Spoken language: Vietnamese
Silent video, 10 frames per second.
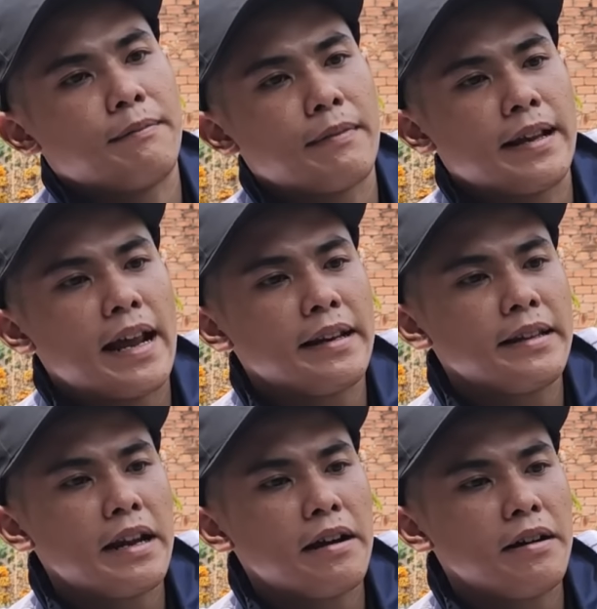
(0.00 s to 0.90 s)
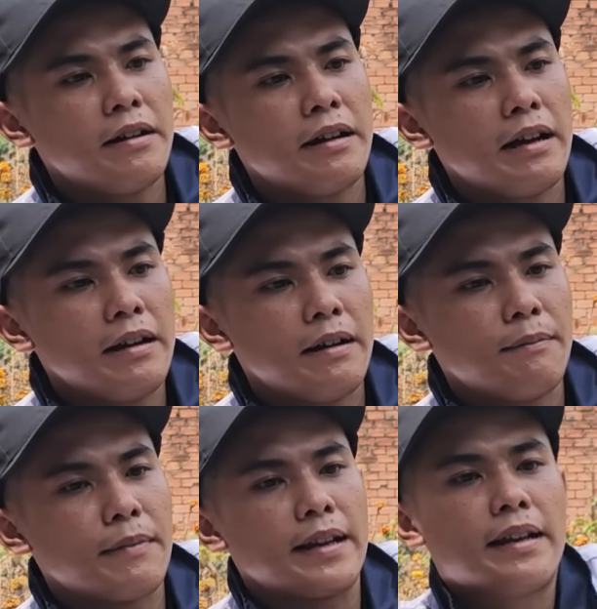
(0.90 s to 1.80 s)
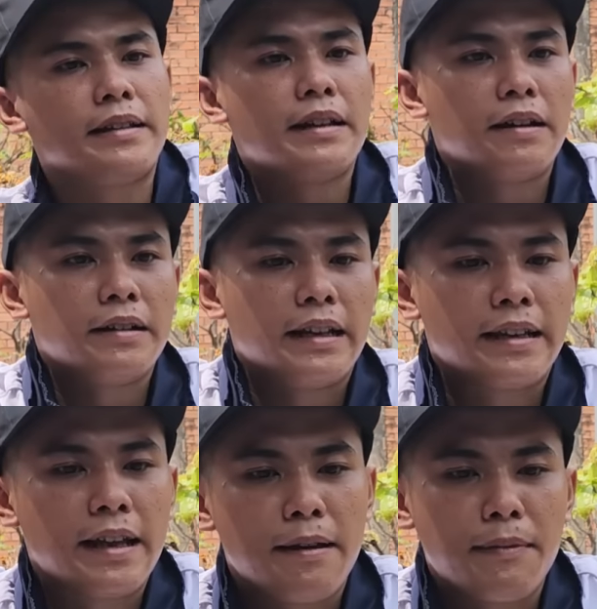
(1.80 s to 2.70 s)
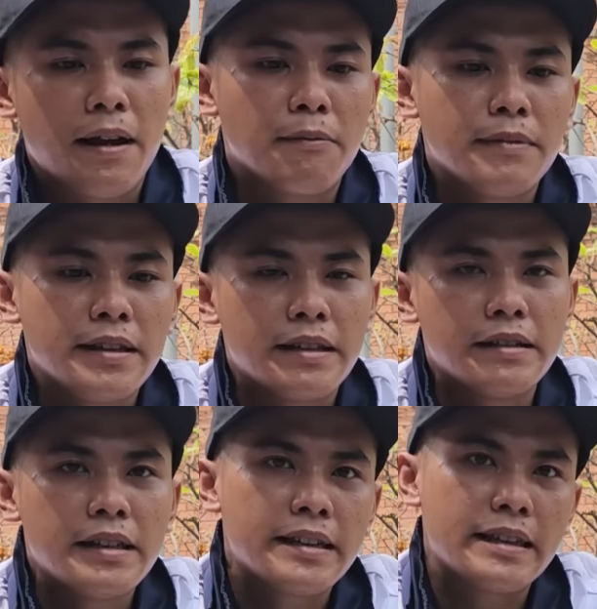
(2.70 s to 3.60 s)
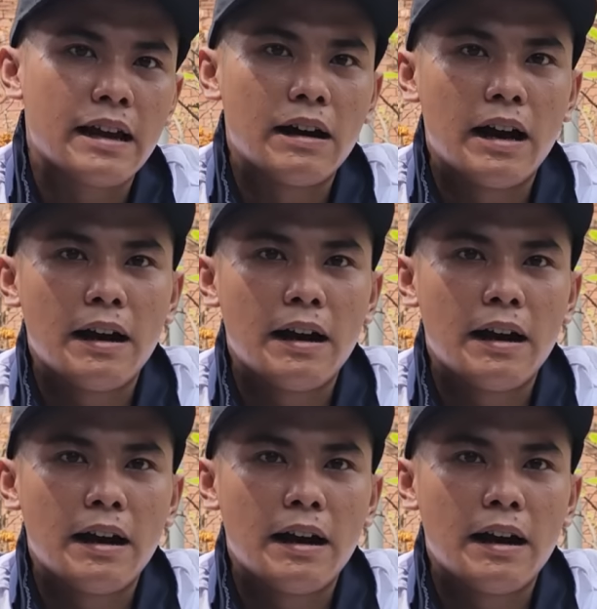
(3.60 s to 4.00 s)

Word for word: mày đánh nó này kia, mày không biết giữ chân chợ,